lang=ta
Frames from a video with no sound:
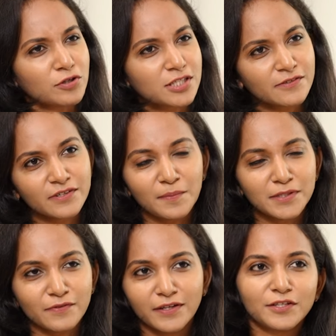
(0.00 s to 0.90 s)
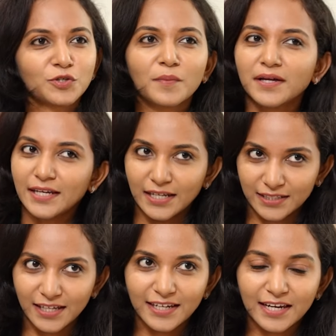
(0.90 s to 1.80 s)
பாசிட்டிவ் கமெண்ட்ஸ் வந்திருக்குமான்னு எனக்கு
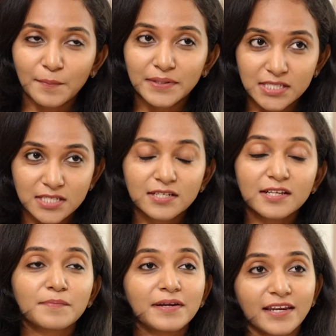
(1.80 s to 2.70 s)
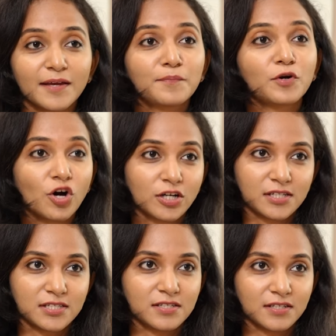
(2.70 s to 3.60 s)
தெரியல பட் ஸ்டில் இப்போ நிறைய
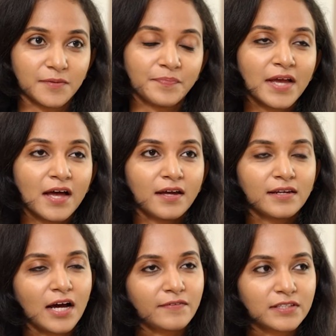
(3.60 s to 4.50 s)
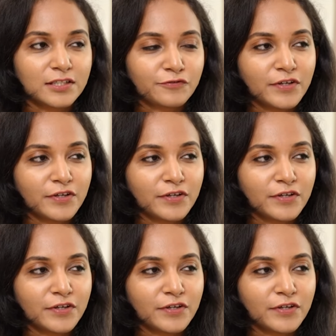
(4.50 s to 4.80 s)
ப்ராக்ரஸ் இருக்குது நான் வந்துட்டு